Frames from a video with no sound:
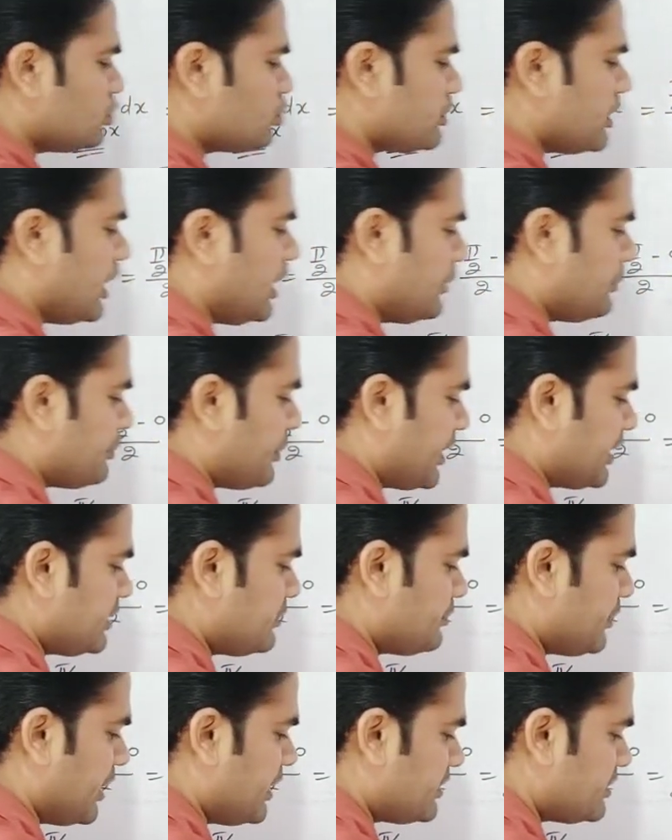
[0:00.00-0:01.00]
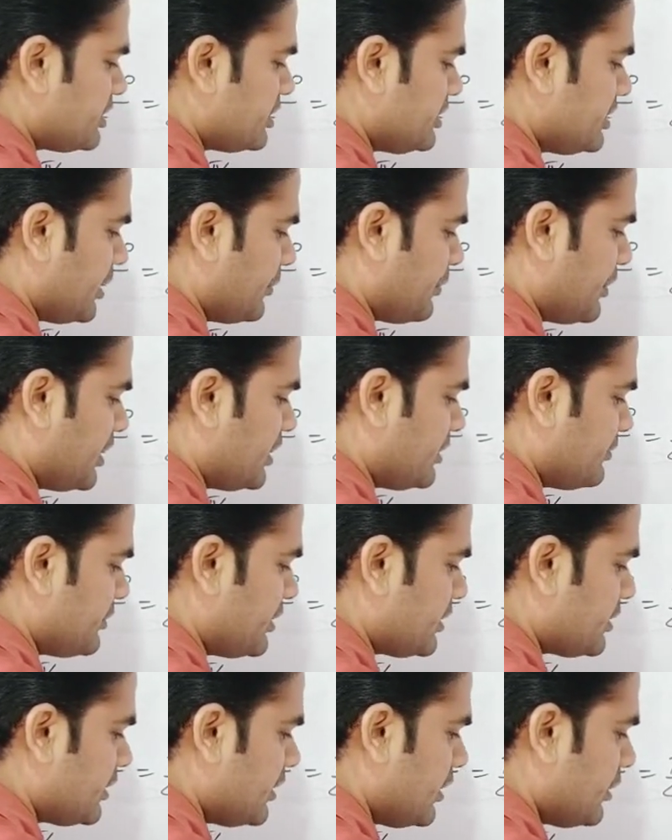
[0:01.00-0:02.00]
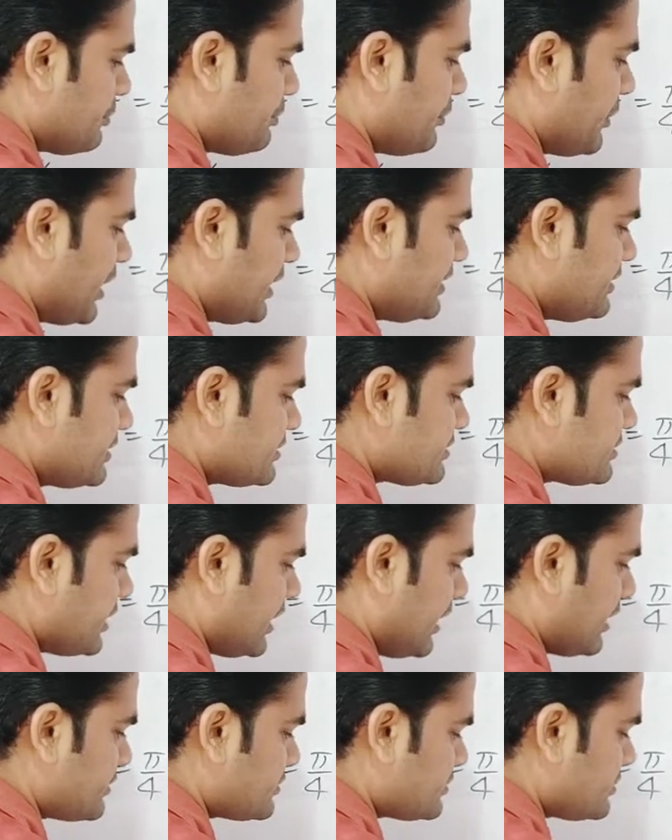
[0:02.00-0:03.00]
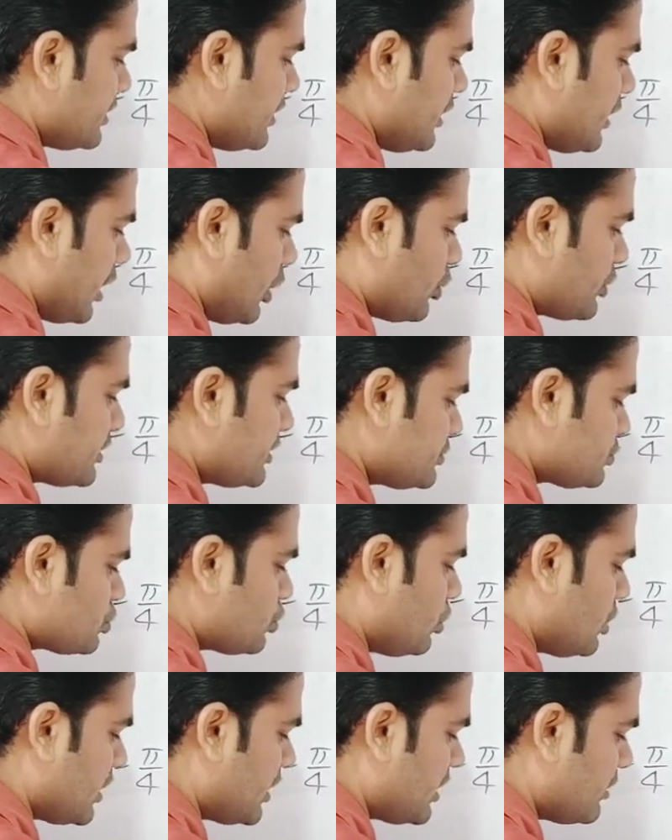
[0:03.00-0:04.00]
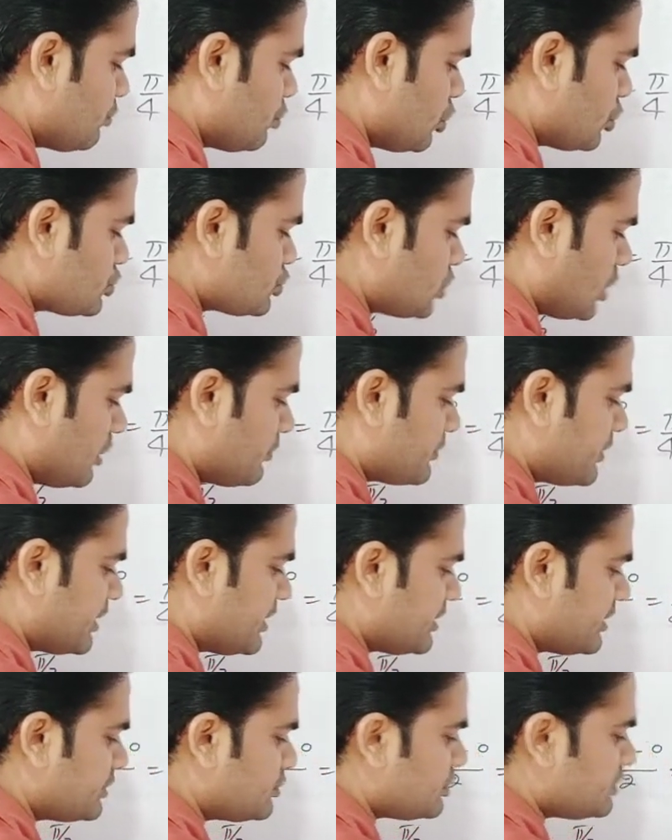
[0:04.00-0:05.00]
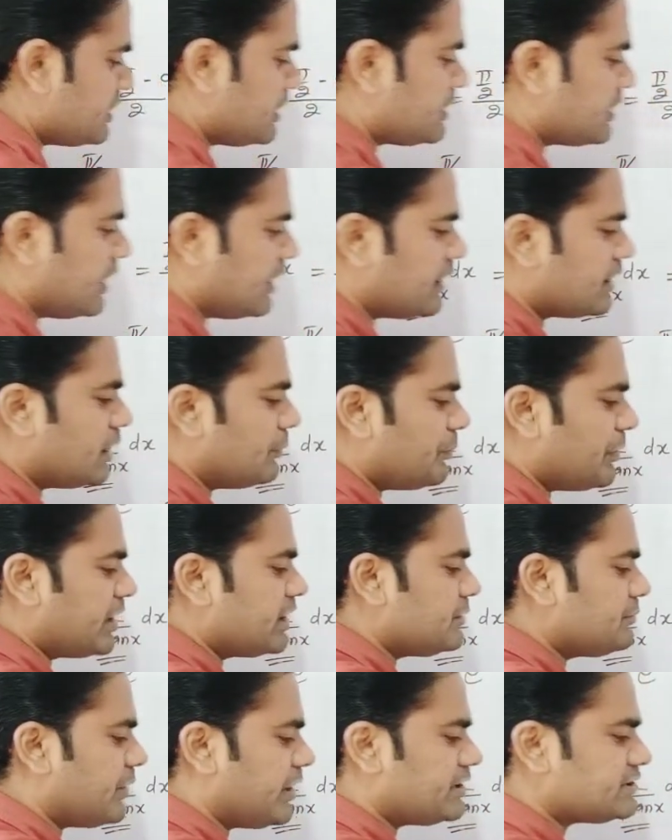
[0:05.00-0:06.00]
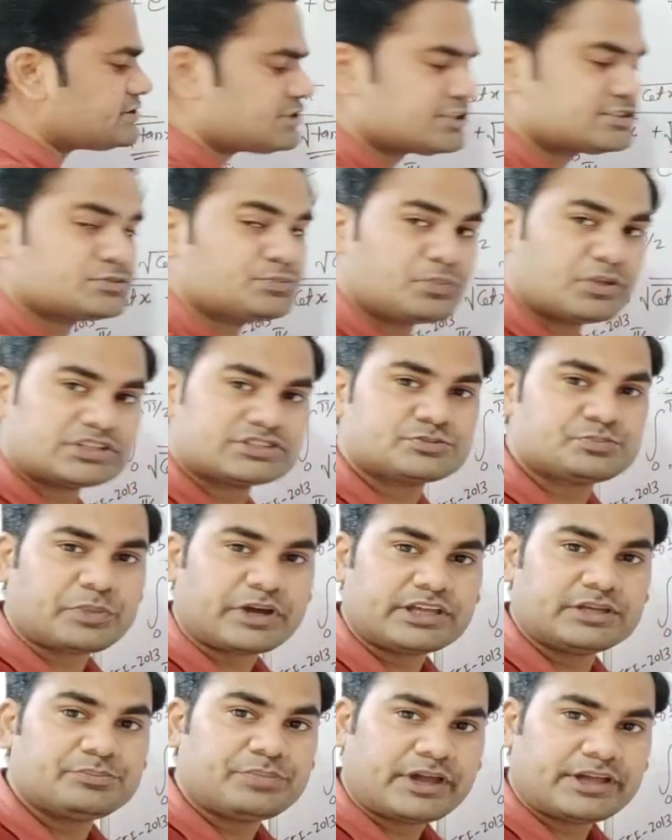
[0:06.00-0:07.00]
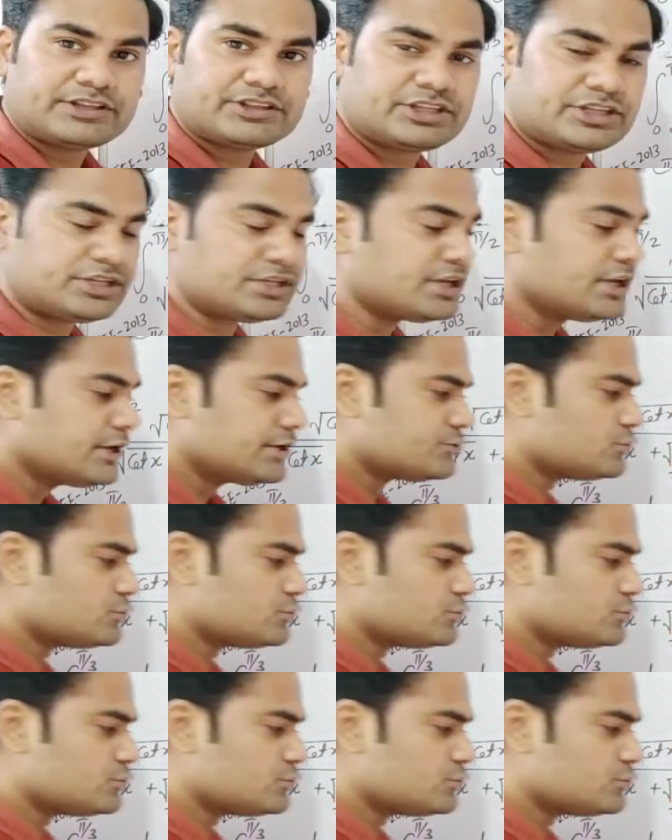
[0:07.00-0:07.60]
वैल्यू क्या है पाई बाई थ्री अपर लिमिट माइनस एक्स और इसको अगर हम लोग सॉल्व करेंगे तो ये क्या आएगा पाई बाई सिक्स प्लस पाई बाई थ्री